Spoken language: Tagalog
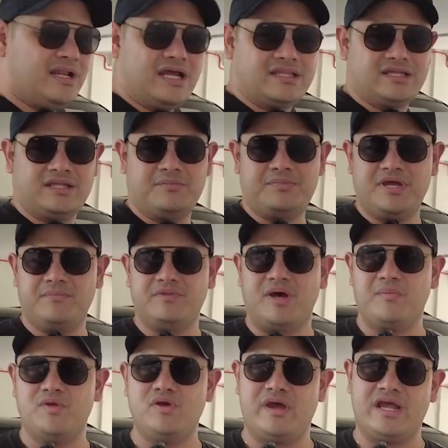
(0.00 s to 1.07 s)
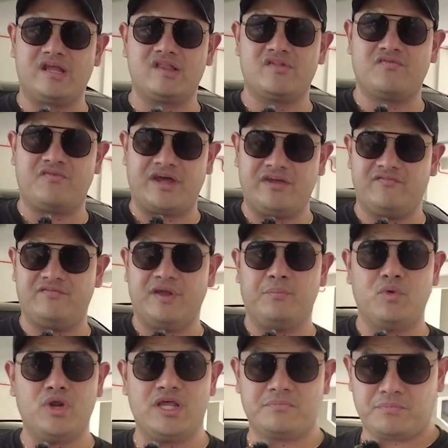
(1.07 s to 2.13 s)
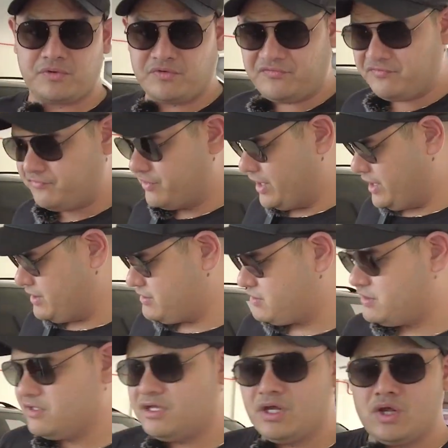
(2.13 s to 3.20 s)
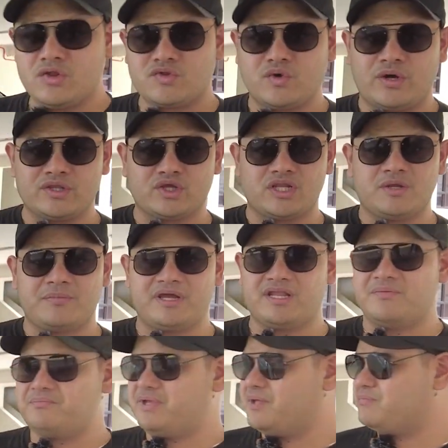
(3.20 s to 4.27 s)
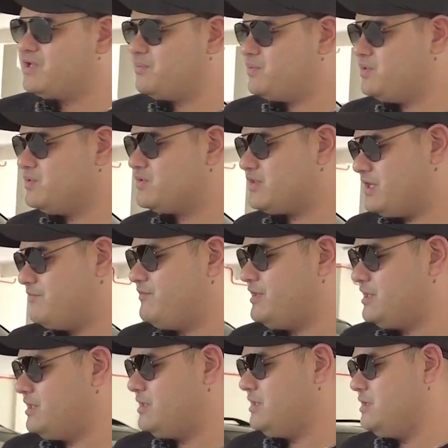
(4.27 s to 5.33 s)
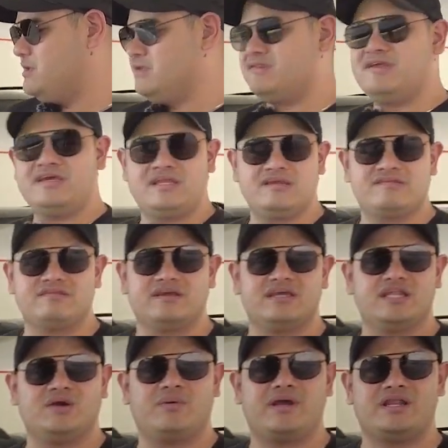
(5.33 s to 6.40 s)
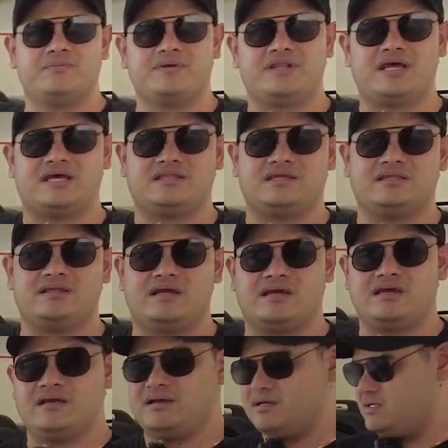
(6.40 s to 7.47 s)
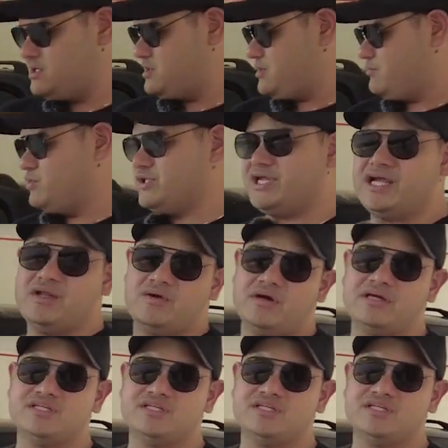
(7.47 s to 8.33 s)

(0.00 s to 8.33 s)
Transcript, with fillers: natin na BMW X5 na bulletproof, guys. So, ito naman ang BMW 7 series na ginawa naman natin na modelo ang